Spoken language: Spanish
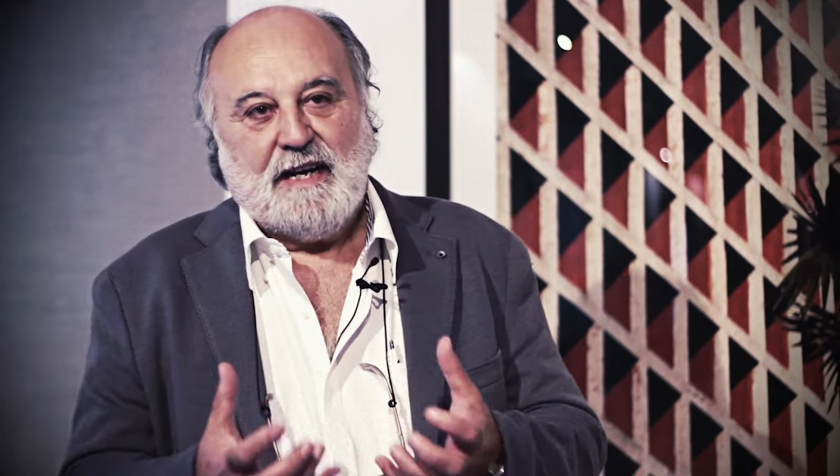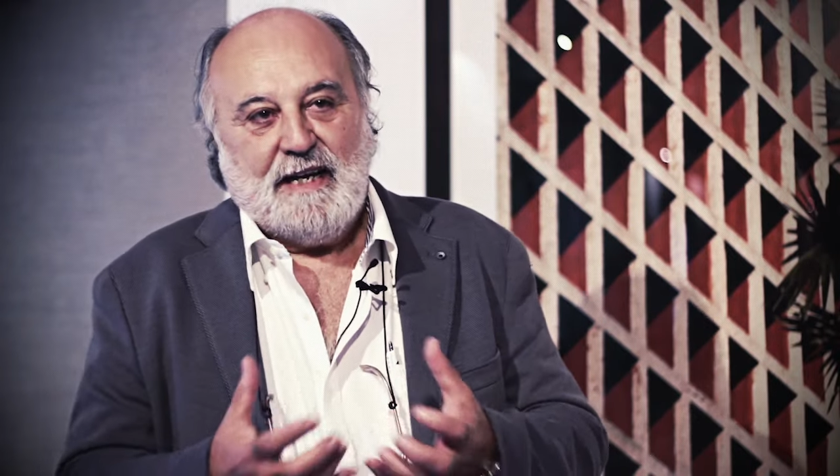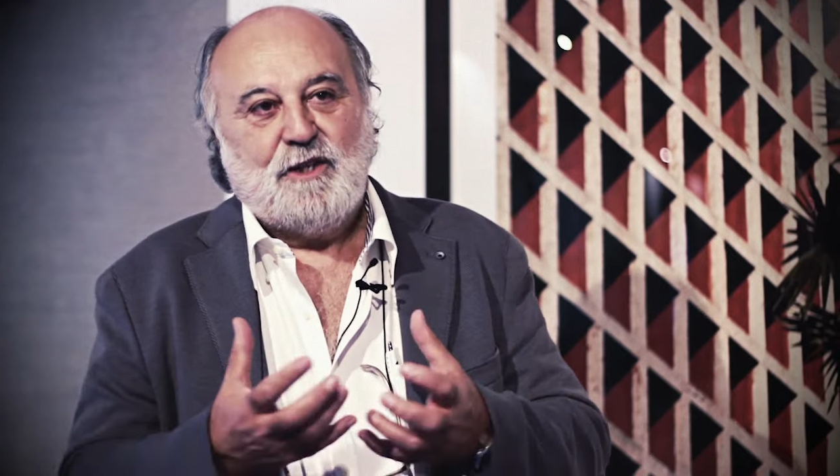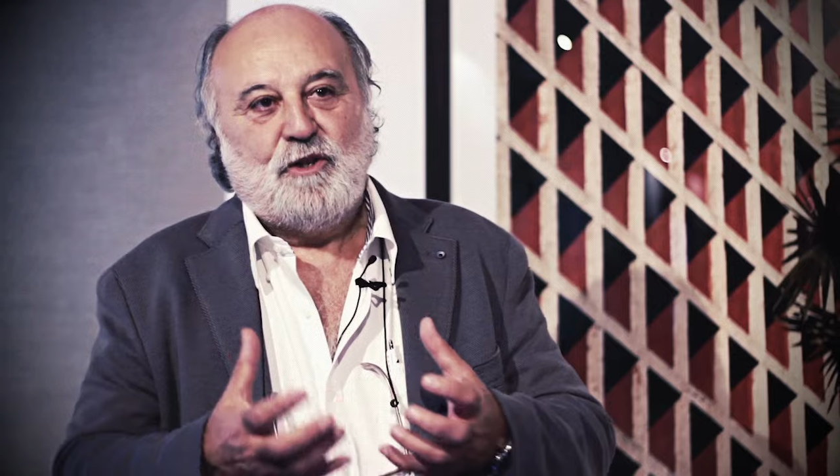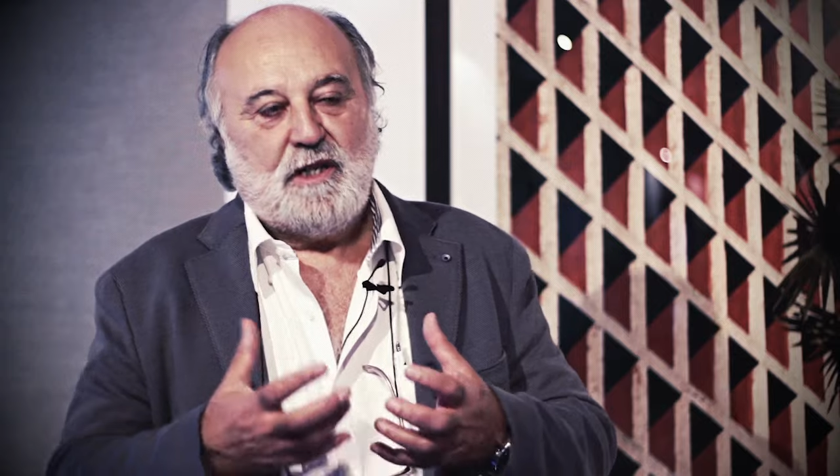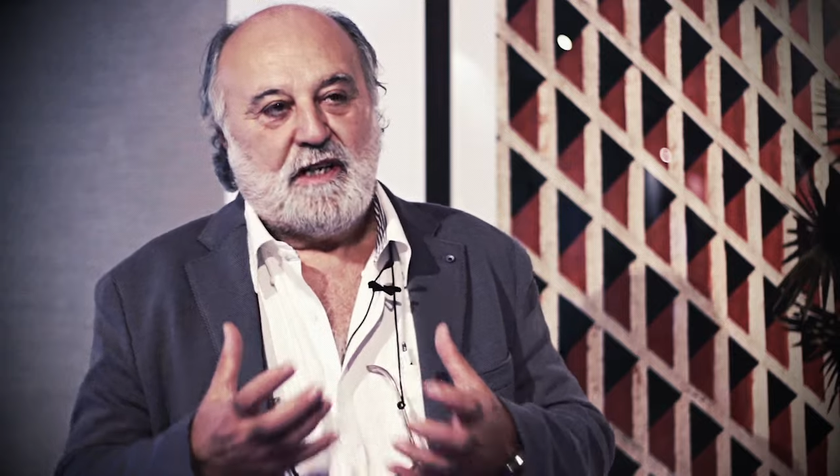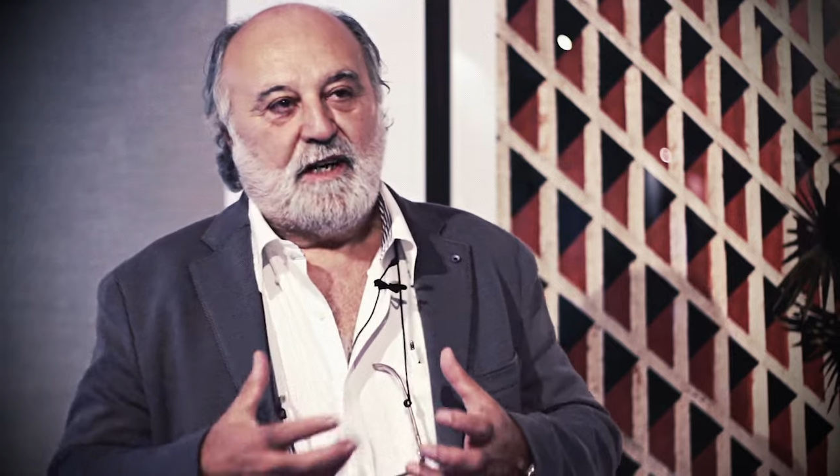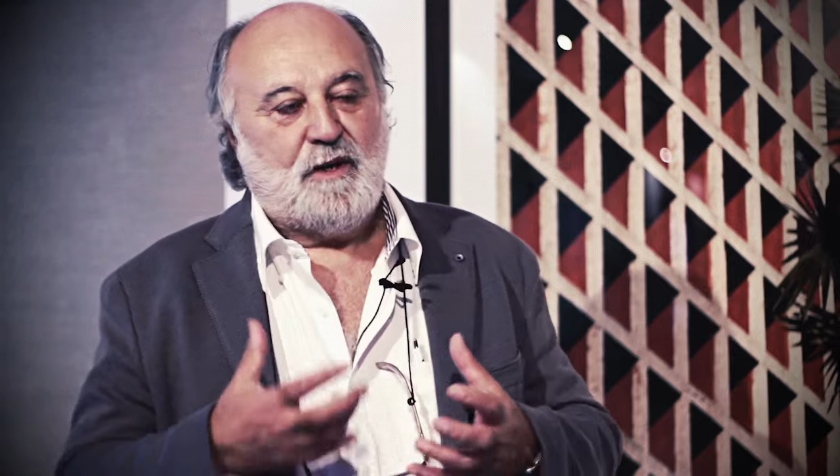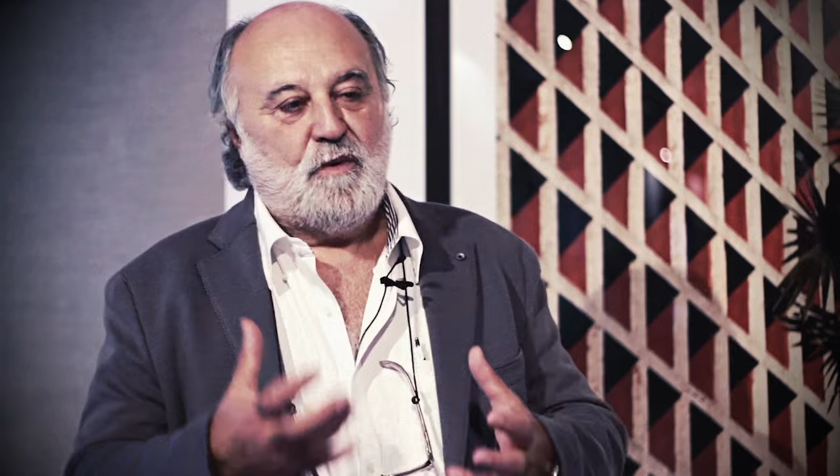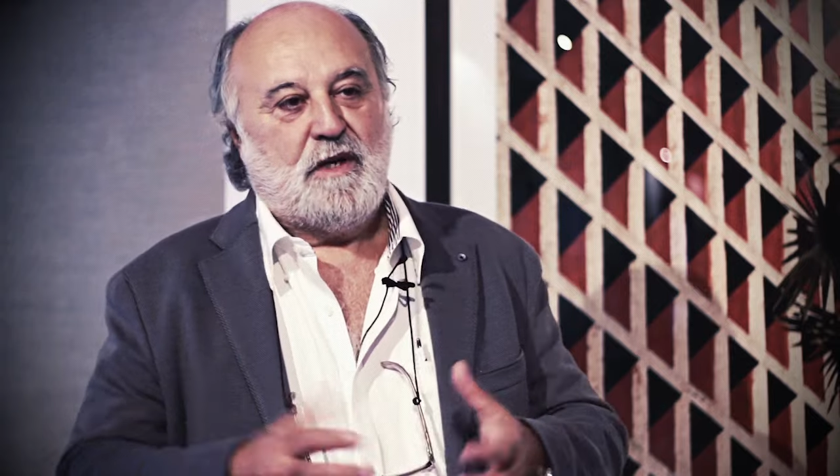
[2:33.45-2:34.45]
anécdota que
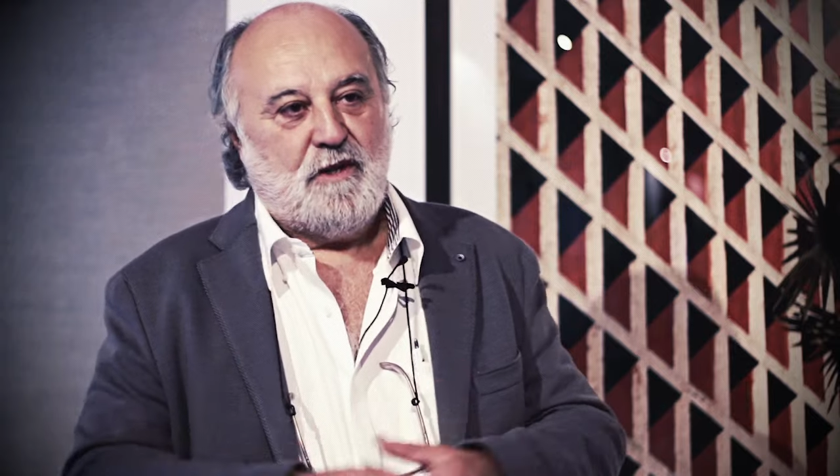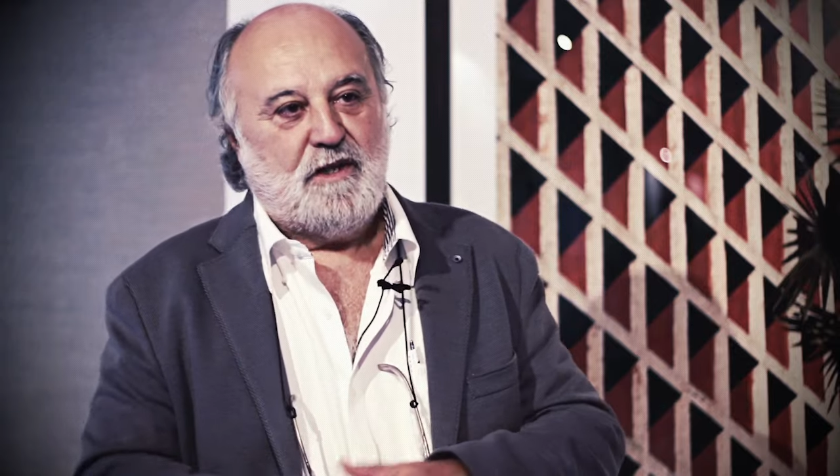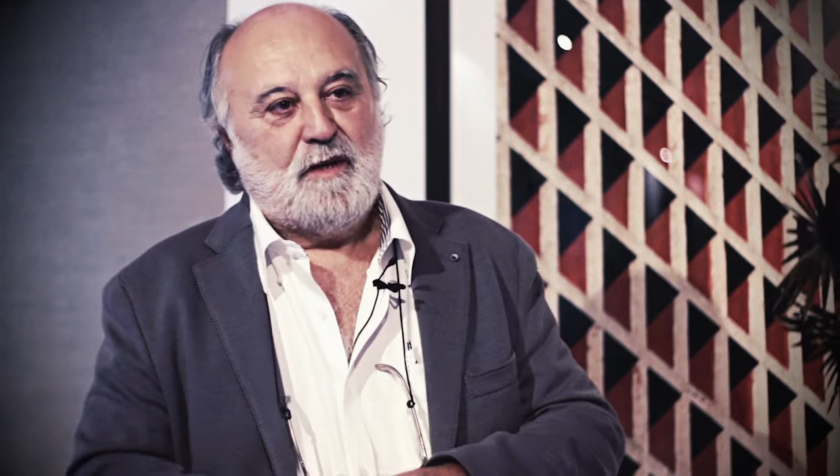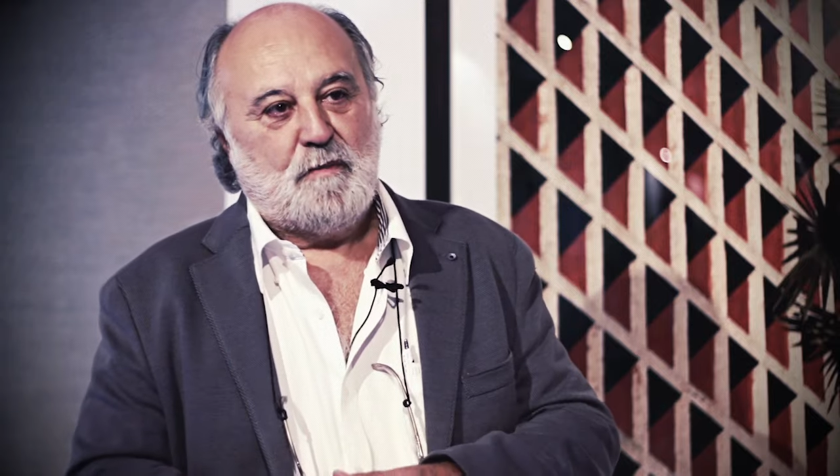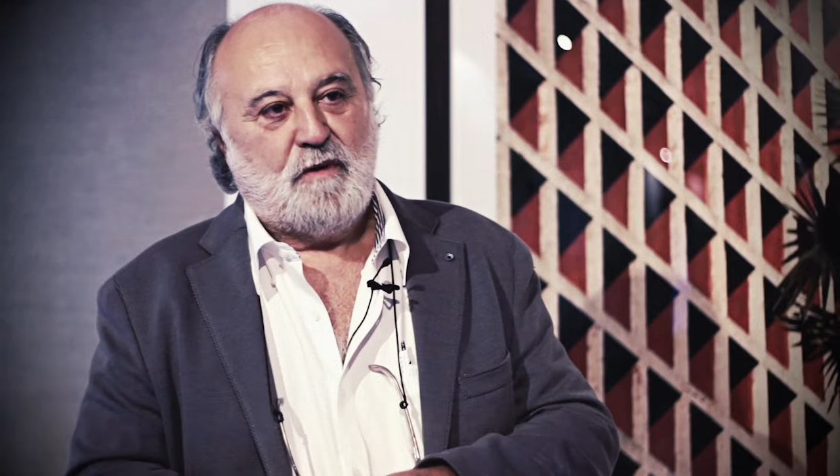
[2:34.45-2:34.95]
recuerdo del